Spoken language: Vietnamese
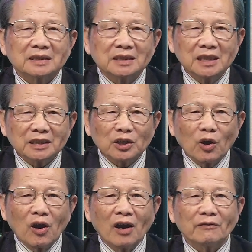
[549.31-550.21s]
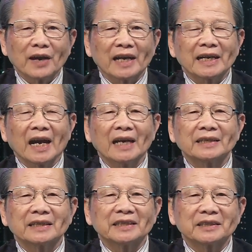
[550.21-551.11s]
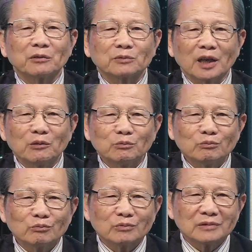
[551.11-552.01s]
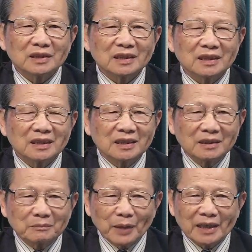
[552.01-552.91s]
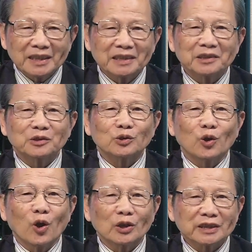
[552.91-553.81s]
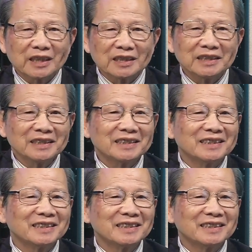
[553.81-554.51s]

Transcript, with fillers: trước đó vài ngày thì tổng thống Biden có tới